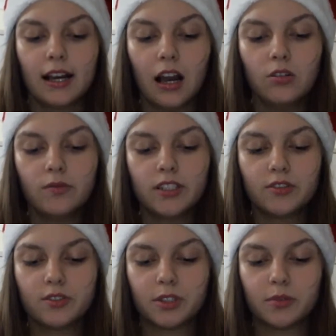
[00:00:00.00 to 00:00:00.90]
Carlo
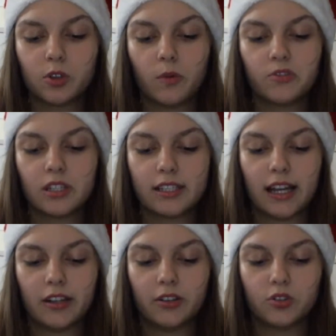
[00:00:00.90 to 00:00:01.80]
winkt uns mit dem Kopf zu der
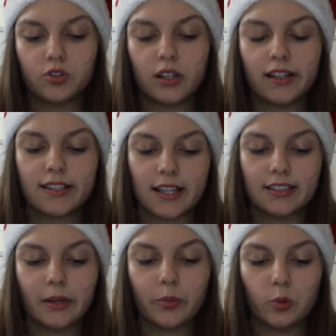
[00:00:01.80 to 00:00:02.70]
kleinen Tür an der
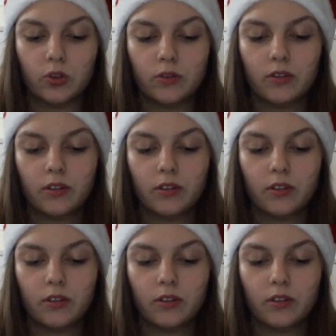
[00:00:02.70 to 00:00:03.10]
Seite der Bude.